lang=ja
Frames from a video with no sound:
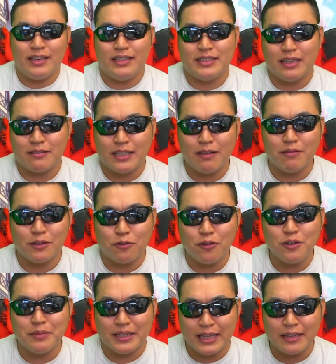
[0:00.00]
弱点は
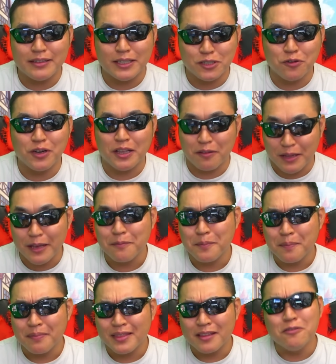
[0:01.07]
ドルマなんでしょうけどね。
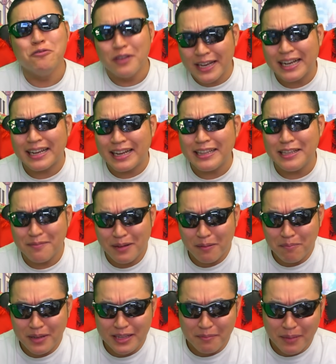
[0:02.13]
上から2
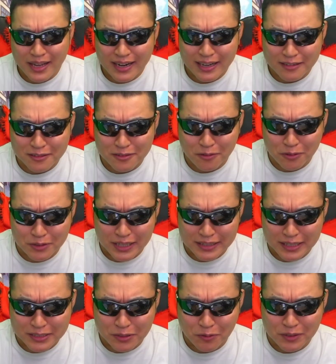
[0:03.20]
番目にメラが来ることなん
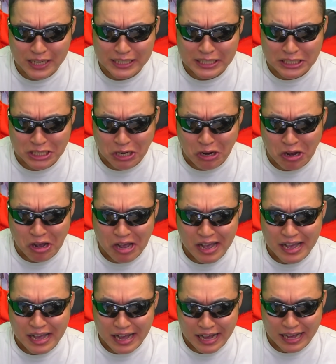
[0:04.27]
てそうないですよ。
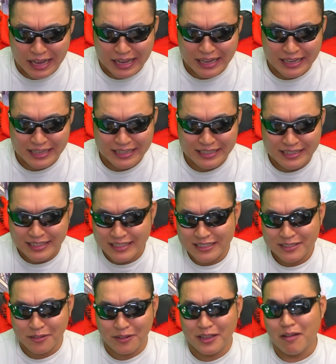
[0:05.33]
はい。
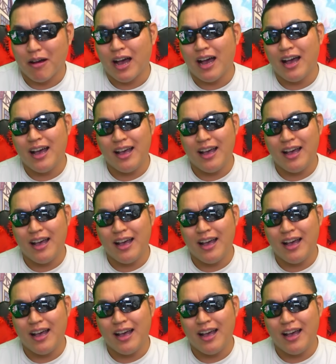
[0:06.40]
それでは。